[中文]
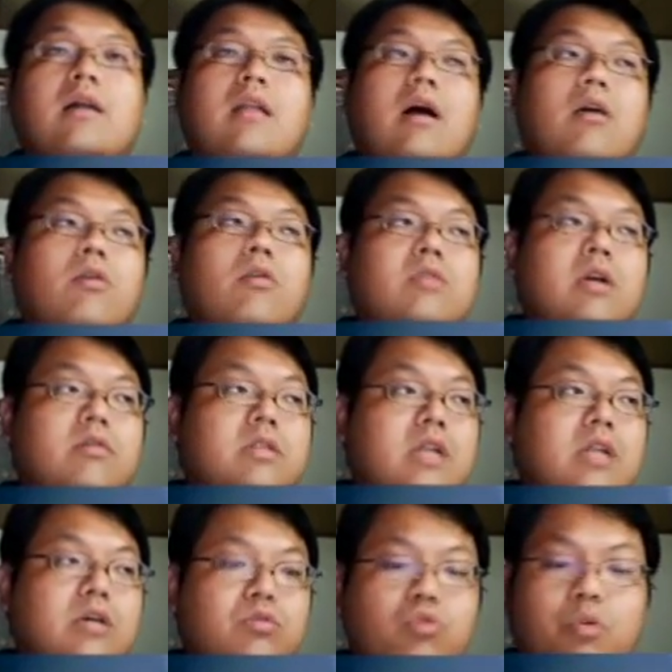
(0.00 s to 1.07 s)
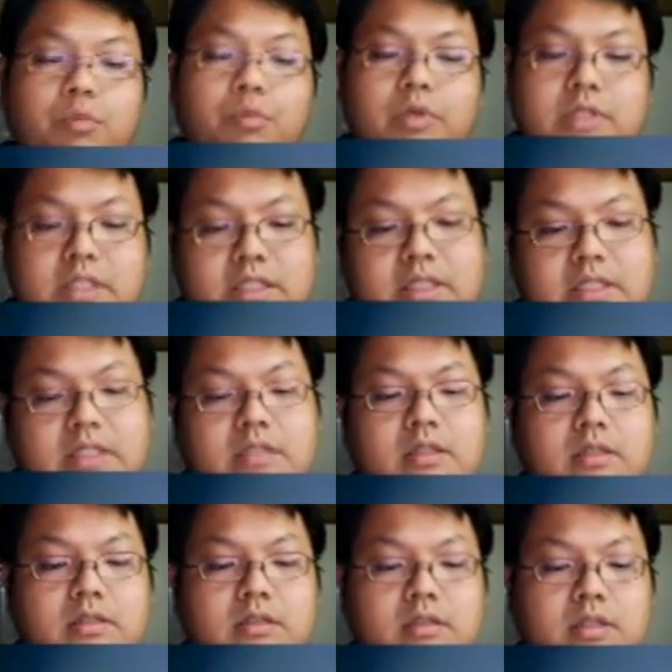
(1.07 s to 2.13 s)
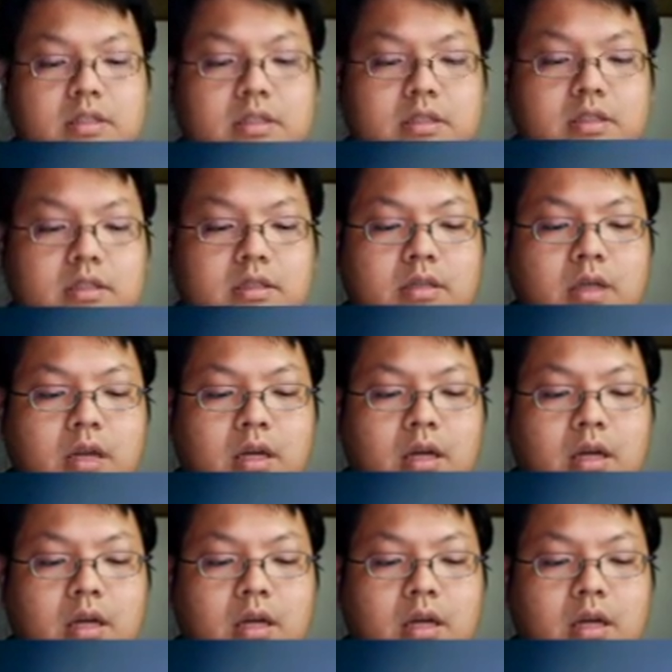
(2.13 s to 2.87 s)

然后到底要多么积极的这个。